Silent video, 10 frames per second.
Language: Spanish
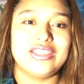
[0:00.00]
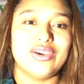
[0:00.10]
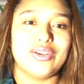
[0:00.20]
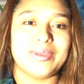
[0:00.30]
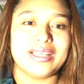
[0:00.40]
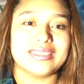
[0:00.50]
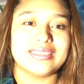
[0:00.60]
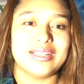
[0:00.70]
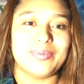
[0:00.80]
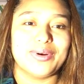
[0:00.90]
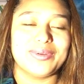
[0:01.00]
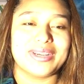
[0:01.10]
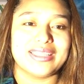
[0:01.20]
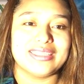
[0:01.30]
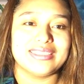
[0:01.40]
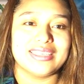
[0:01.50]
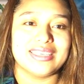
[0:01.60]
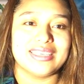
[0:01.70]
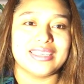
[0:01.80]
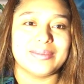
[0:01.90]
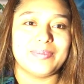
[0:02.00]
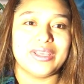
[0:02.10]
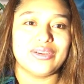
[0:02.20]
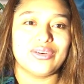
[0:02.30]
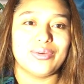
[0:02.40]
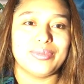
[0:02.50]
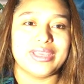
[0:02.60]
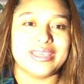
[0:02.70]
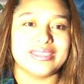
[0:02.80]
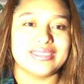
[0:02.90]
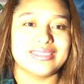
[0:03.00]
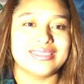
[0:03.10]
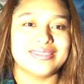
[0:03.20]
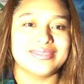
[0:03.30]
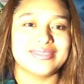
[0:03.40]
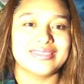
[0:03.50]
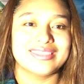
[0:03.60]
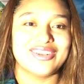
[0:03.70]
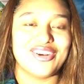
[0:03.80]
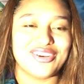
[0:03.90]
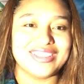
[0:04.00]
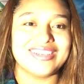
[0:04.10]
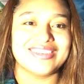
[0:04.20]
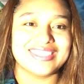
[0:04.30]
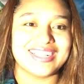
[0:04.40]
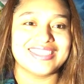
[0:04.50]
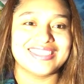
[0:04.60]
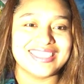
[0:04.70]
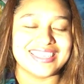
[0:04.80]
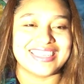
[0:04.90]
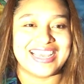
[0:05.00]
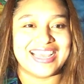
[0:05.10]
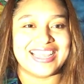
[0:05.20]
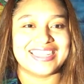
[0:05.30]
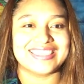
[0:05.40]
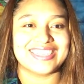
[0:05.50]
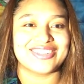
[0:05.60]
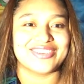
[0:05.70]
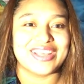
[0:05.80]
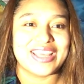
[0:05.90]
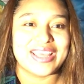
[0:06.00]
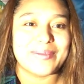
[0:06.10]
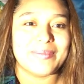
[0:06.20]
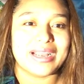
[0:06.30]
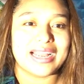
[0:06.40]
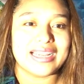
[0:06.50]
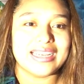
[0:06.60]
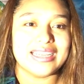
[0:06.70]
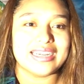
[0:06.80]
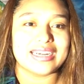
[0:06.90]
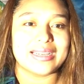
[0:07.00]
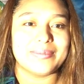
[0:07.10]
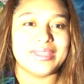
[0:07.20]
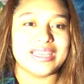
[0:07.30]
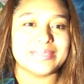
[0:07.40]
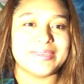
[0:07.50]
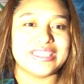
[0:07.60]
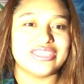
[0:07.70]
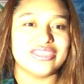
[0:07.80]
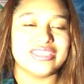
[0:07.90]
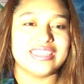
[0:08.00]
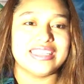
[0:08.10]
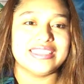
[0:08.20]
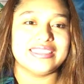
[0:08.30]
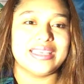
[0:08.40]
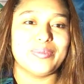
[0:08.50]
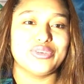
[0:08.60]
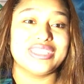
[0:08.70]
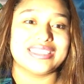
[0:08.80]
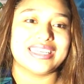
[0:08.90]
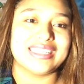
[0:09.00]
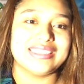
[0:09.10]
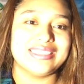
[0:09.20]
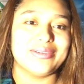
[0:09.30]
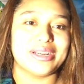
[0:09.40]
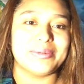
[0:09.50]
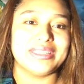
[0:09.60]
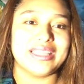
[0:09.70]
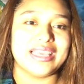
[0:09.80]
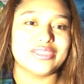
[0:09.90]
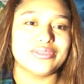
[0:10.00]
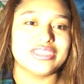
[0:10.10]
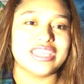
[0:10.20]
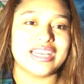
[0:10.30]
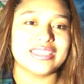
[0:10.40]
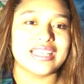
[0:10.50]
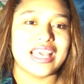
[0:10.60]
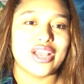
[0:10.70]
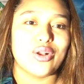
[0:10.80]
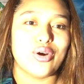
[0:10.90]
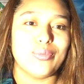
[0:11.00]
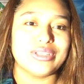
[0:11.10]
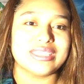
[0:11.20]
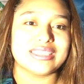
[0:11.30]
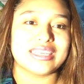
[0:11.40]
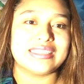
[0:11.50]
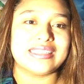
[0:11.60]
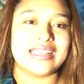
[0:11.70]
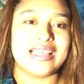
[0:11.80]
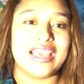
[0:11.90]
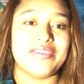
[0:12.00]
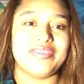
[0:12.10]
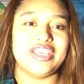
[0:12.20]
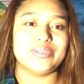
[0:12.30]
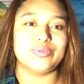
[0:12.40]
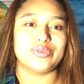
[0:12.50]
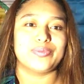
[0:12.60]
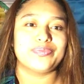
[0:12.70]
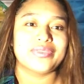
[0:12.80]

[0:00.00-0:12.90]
te olvidas del pobre, dice Pedro Gómez. Jocote González, sí, exacto. Magali Ramírez, bendiciones, Liz, dice muchas gracias. Igualmente, Jesús Jacks, ¿cómo estás registrada en Facebook?